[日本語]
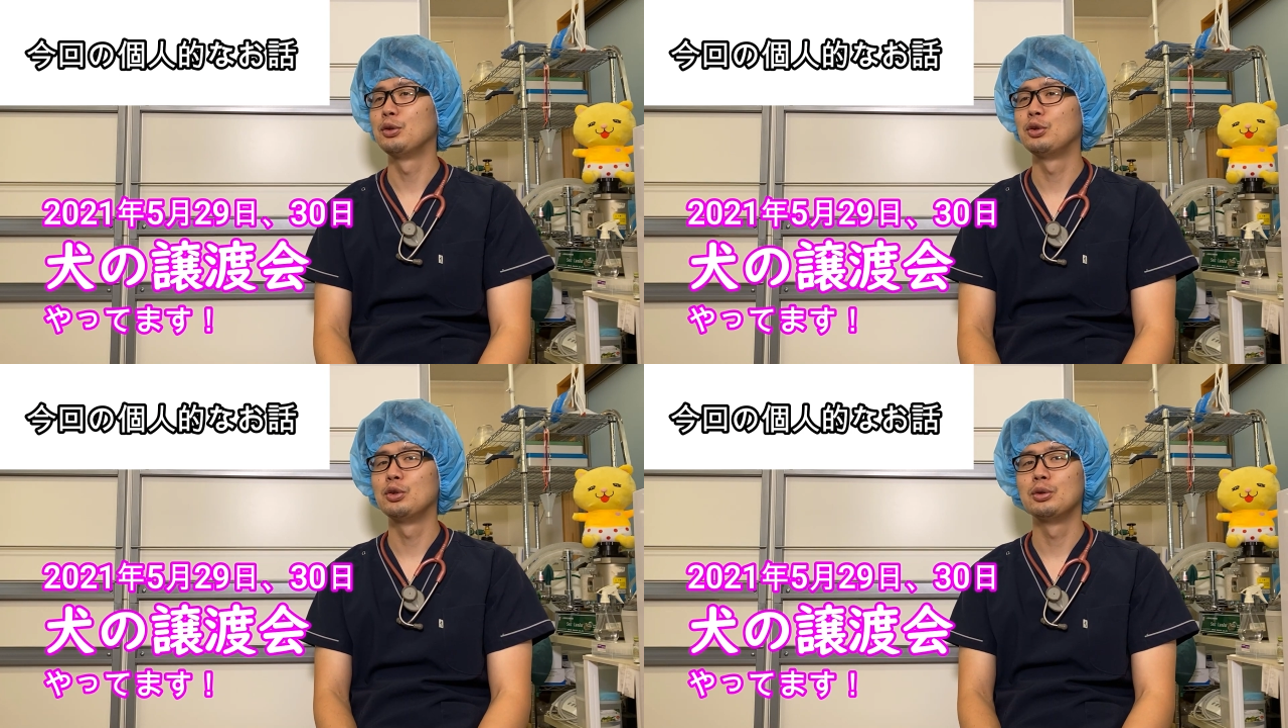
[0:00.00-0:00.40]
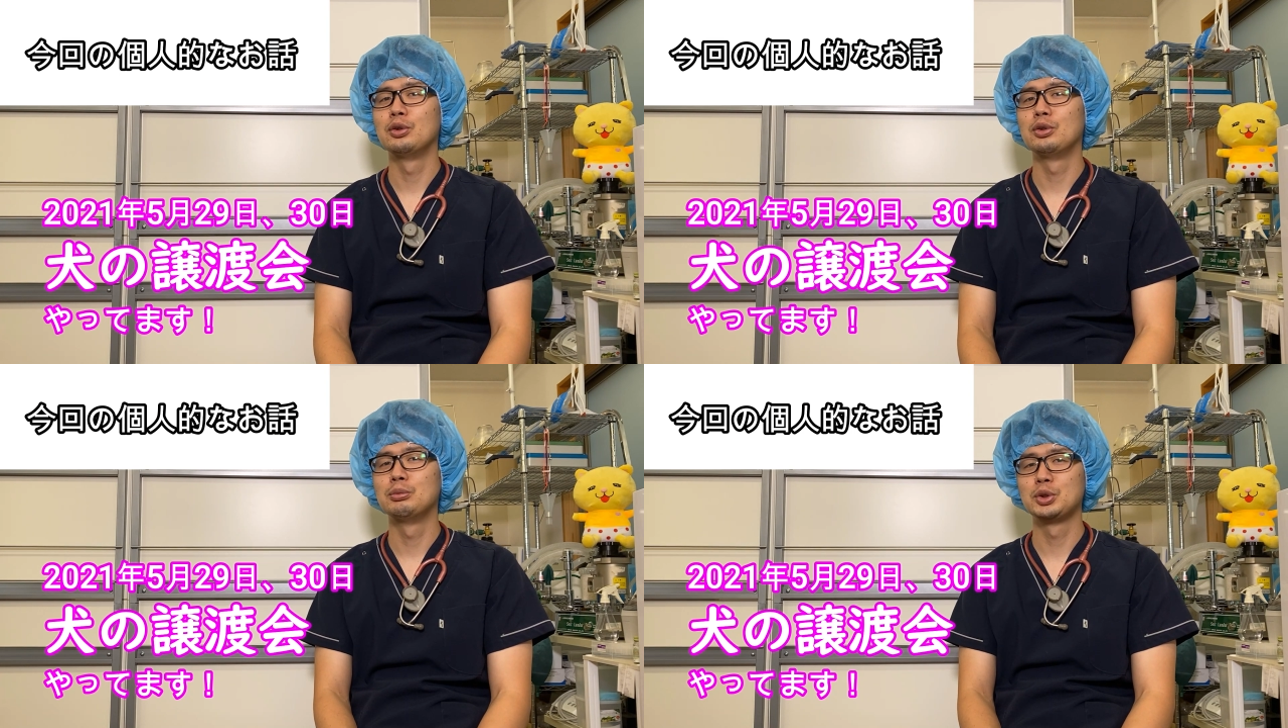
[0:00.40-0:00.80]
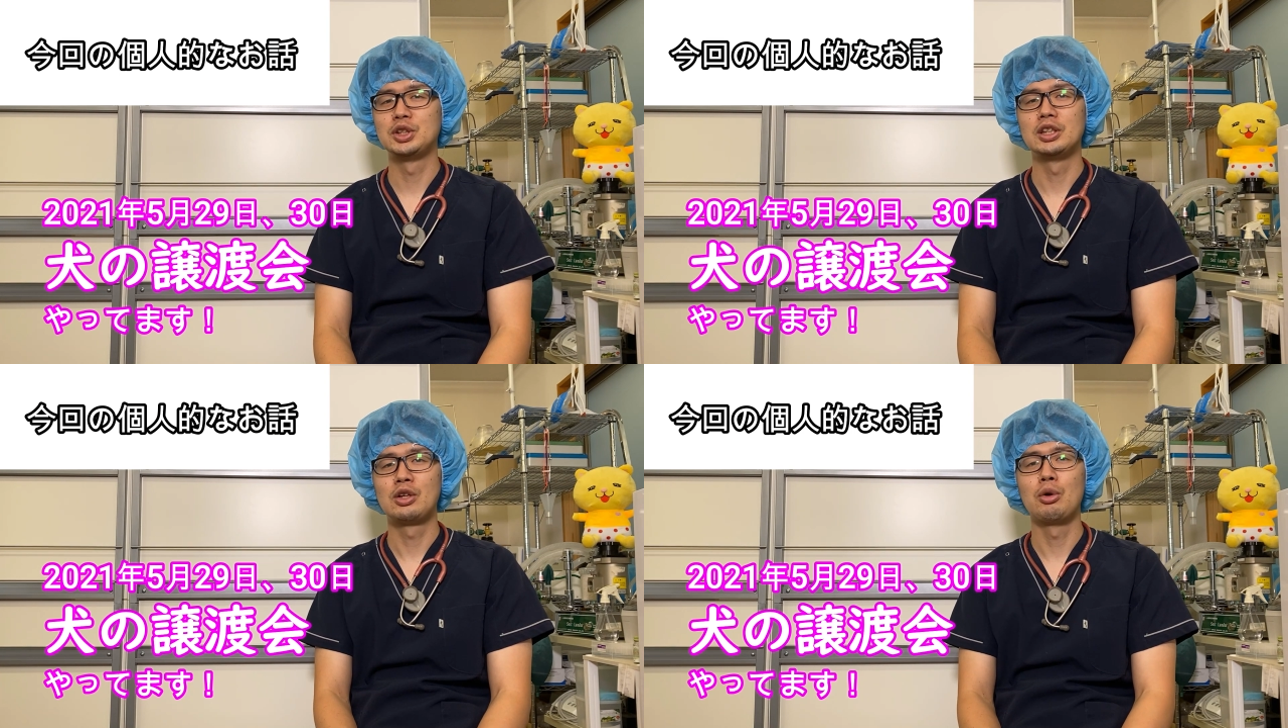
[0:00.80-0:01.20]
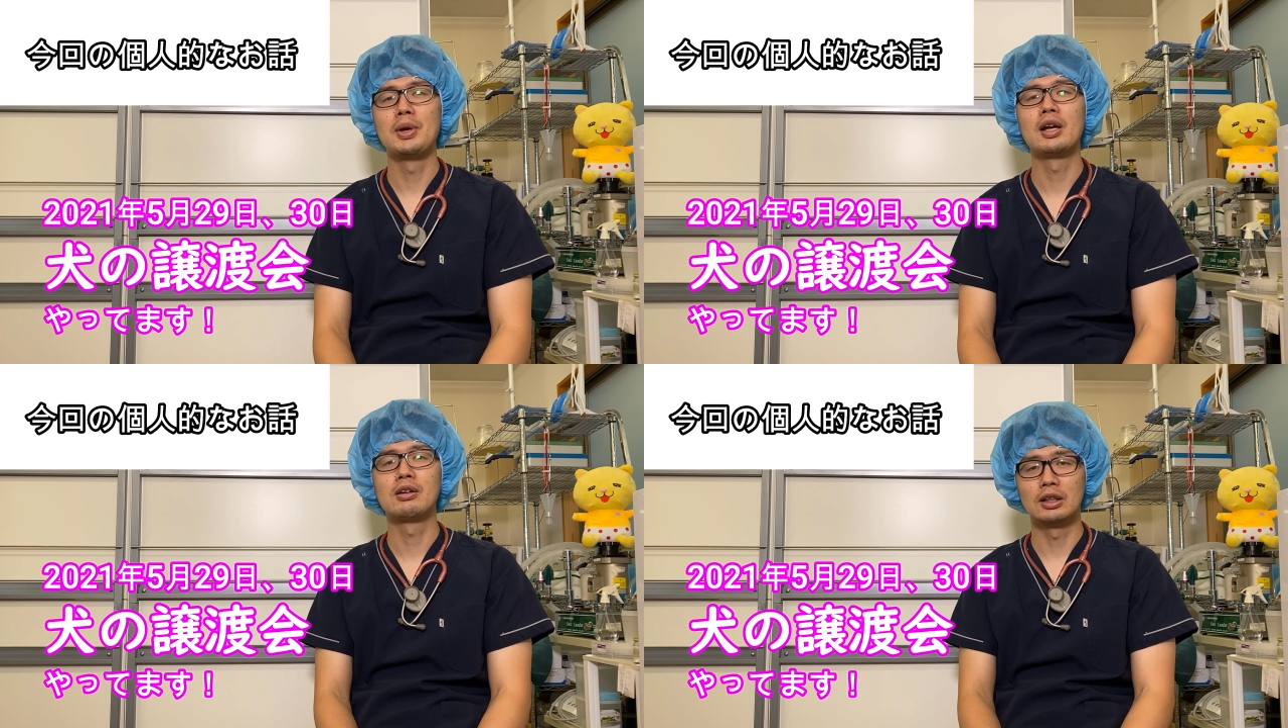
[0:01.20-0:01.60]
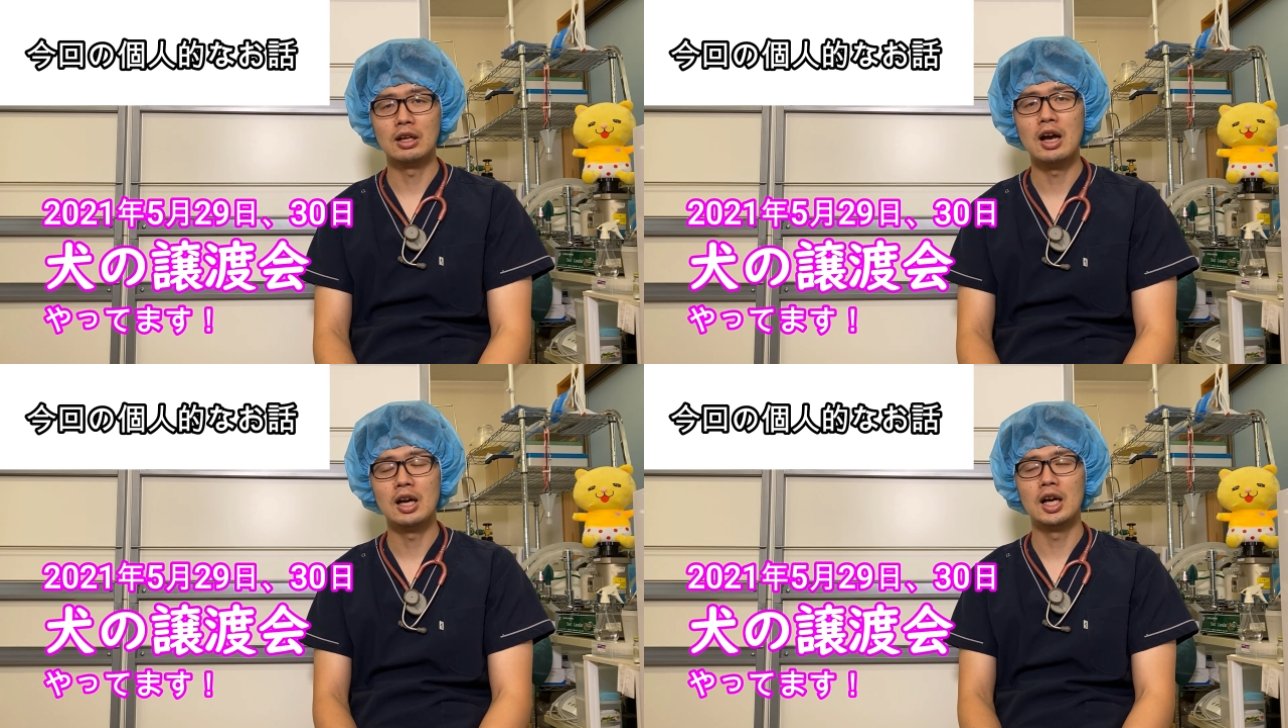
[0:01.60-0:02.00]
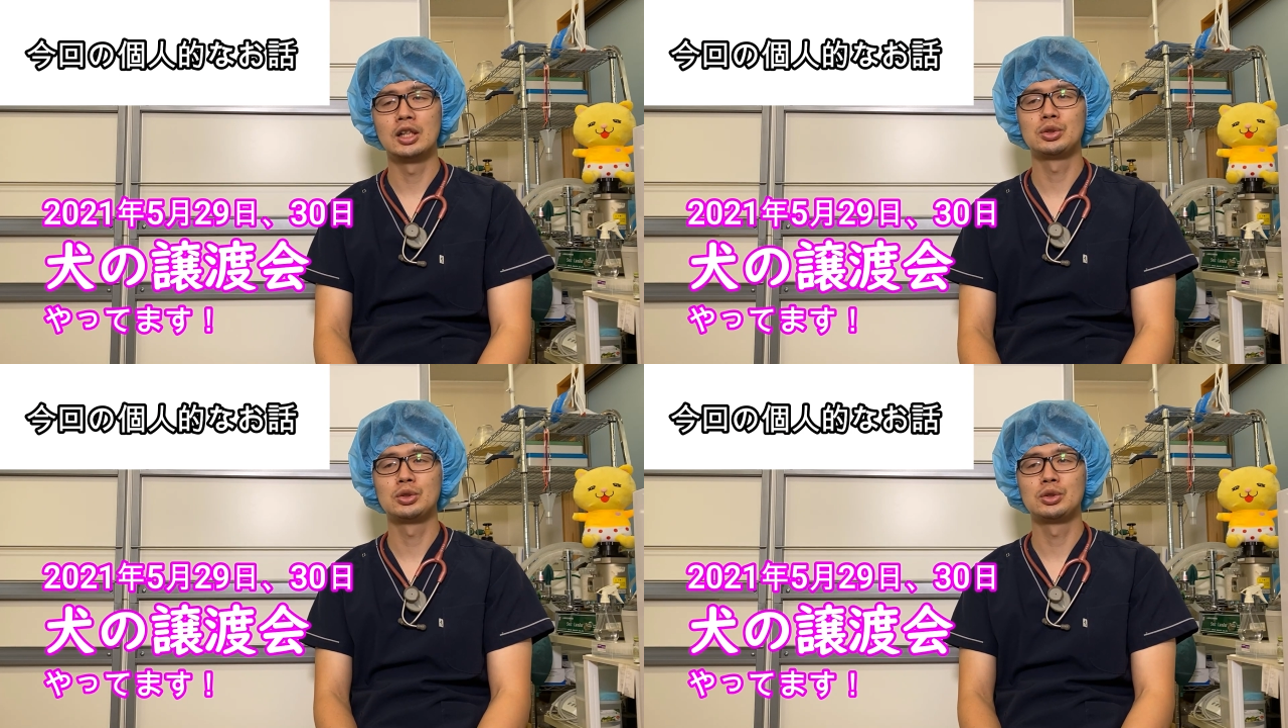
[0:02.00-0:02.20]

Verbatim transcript: のー、もし興味ある方、